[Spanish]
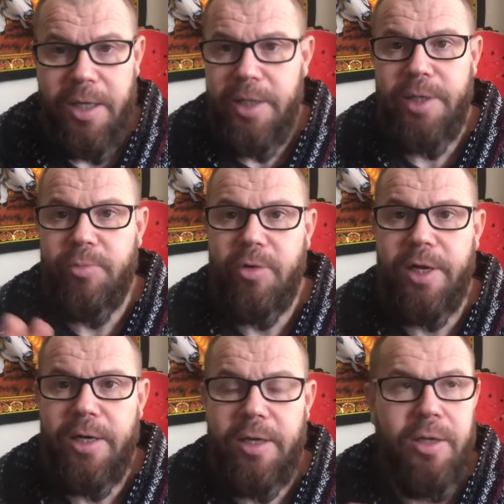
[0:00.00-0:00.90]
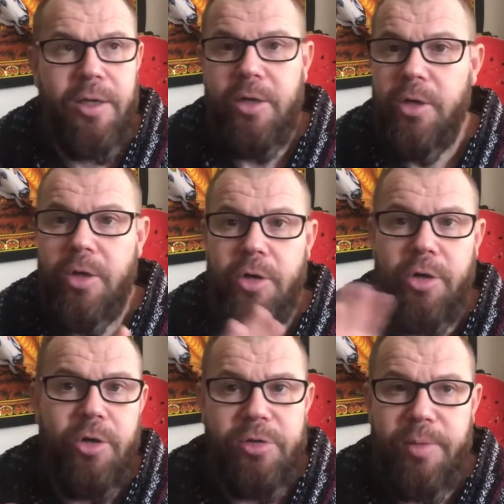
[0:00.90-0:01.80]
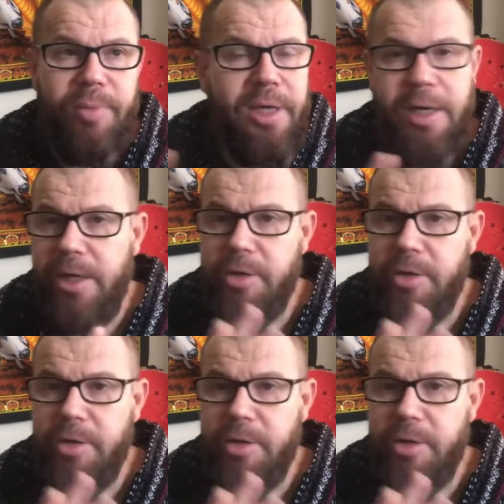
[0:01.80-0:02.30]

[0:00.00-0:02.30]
Esta mujer no te pela,